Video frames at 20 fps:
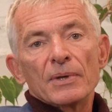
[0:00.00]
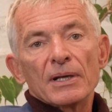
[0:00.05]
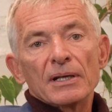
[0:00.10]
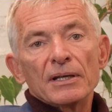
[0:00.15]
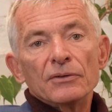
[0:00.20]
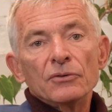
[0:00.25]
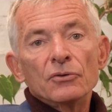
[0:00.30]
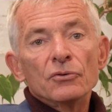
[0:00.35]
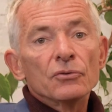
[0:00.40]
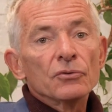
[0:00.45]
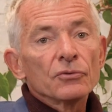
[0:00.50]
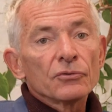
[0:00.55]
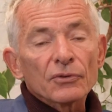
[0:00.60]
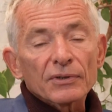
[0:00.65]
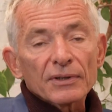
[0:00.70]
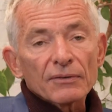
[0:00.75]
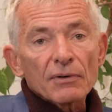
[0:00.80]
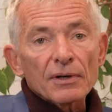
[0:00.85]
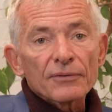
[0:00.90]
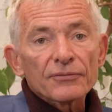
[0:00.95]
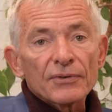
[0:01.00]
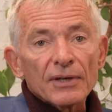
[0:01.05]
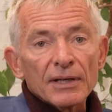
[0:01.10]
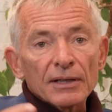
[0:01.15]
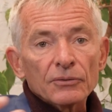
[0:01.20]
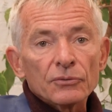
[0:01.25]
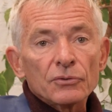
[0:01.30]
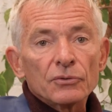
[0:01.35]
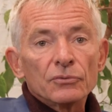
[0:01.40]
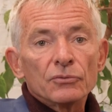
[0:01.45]
LNE, son
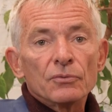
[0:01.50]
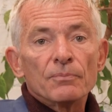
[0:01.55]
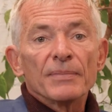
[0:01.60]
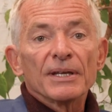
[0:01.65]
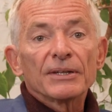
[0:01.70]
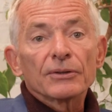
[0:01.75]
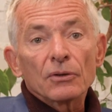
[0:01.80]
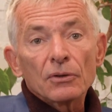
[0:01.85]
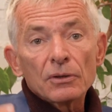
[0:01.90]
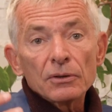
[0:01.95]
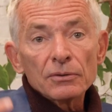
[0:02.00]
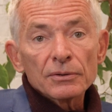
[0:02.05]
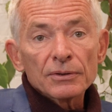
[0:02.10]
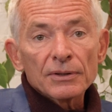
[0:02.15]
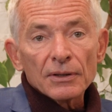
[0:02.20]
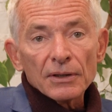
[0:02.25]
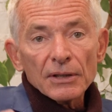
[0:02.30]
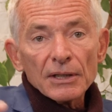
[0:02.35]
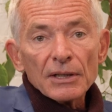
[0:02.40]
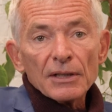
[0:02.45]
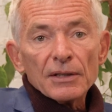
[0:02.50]
savoir-faire de, de, métrologue,